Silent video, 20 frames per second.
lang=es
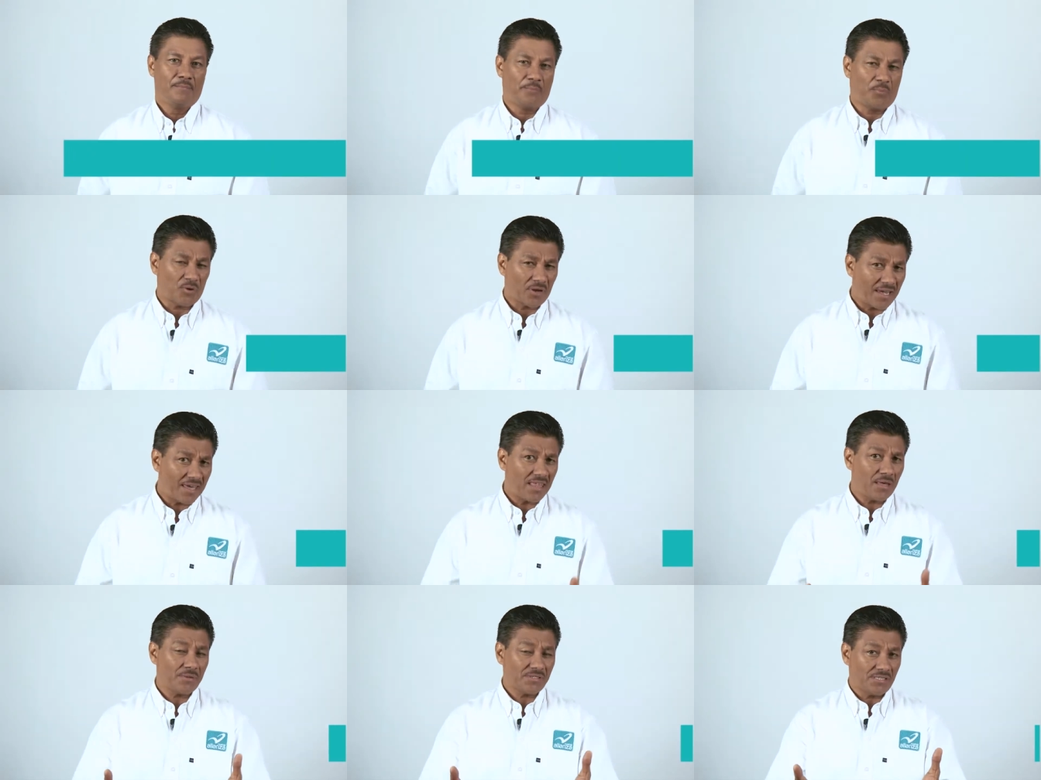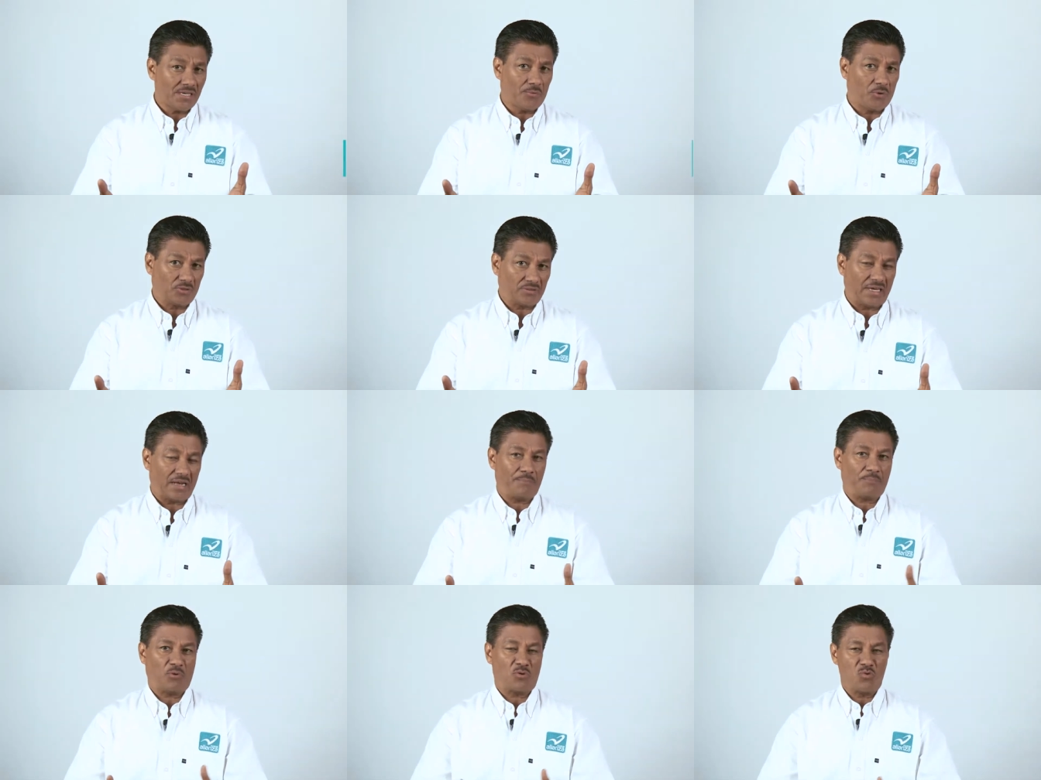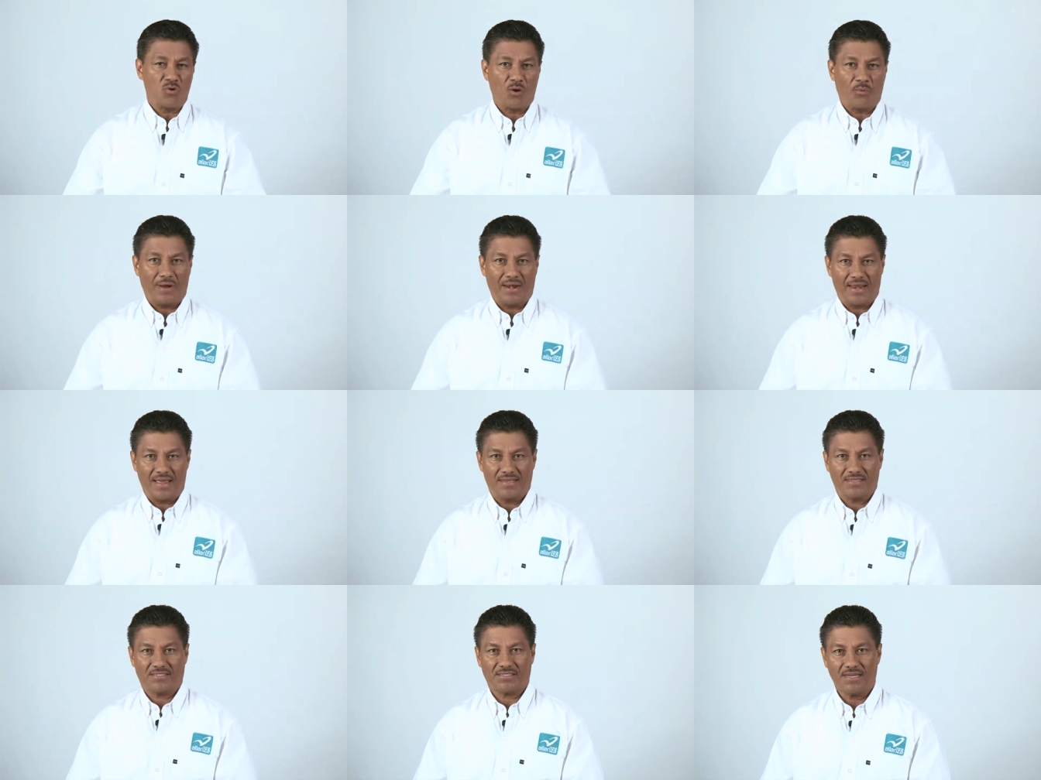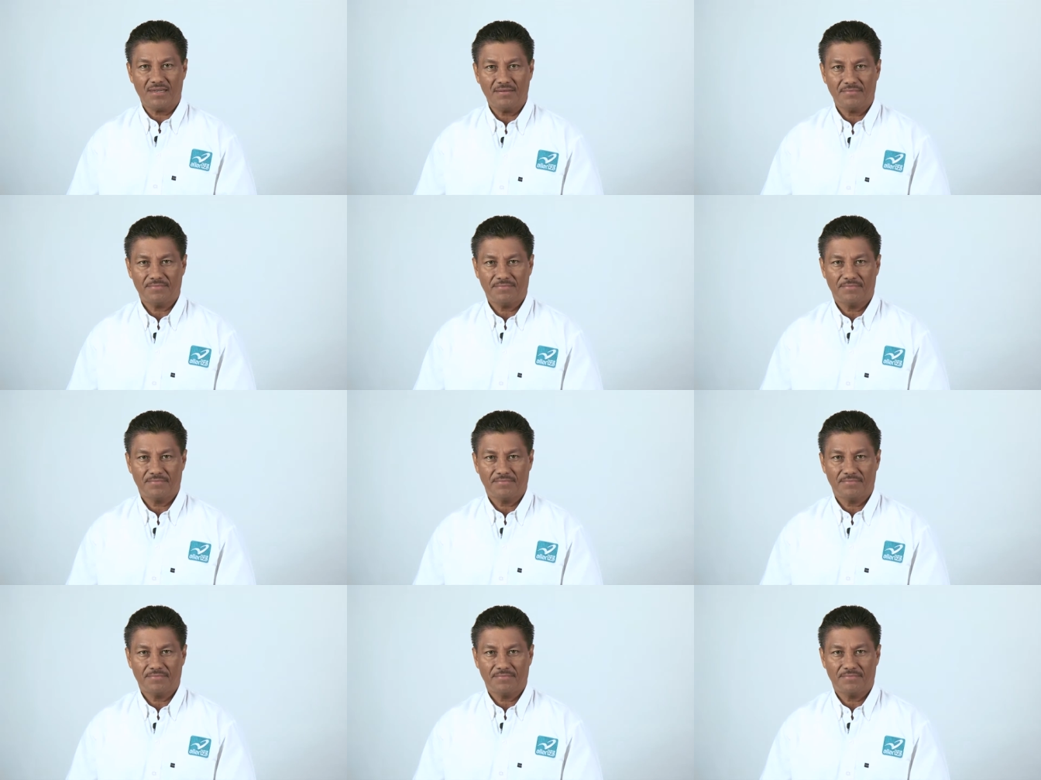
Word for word: ¿Por qué debes de votar por Nueva Alianza?